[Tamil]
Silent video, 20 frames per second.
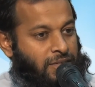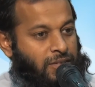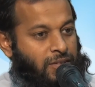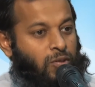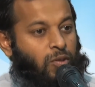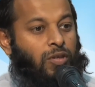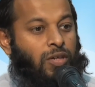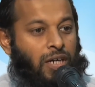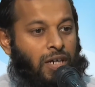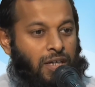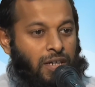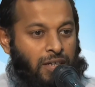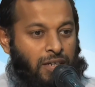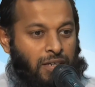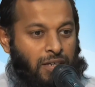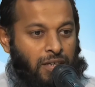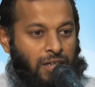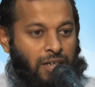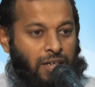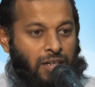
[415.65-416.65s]
சொல்லுங்கள்
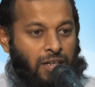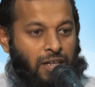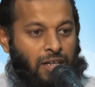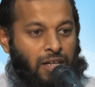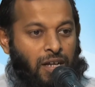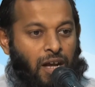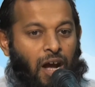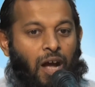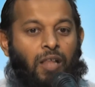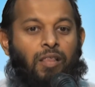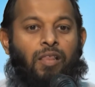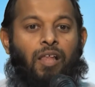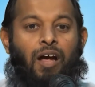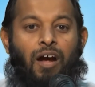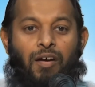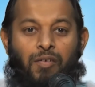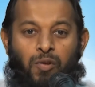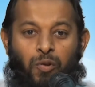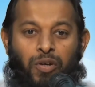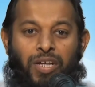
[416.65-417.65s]

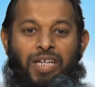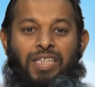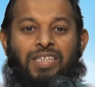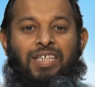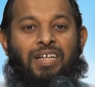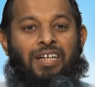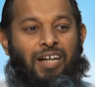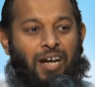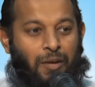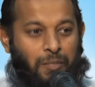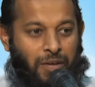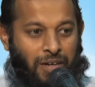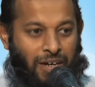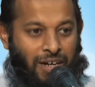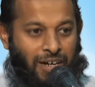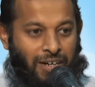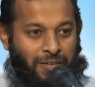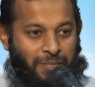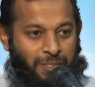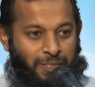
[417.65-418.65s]
அல்லாஹனுடைய
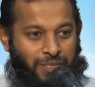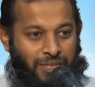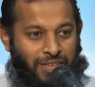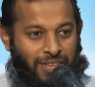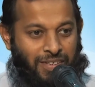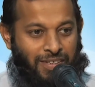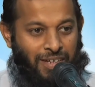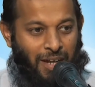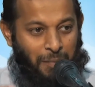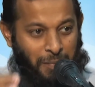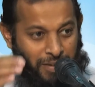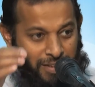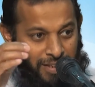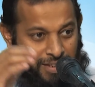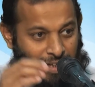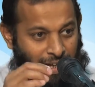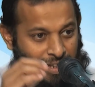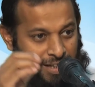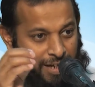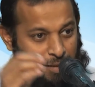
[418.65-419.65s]
திருநாமங்கள் அப்போ இந்த
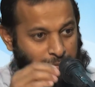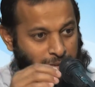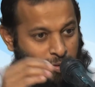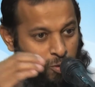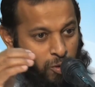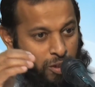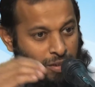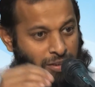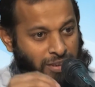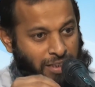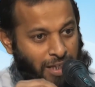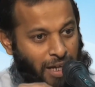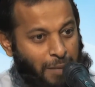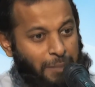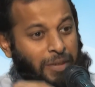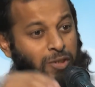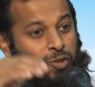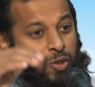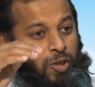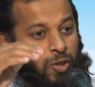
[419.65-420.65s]
அதை நாம் சோ
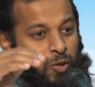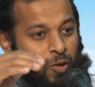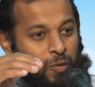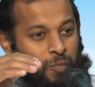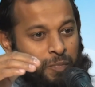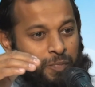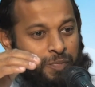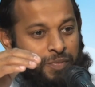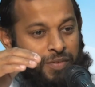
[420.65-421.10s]
எப்படி சொல்கிறோம்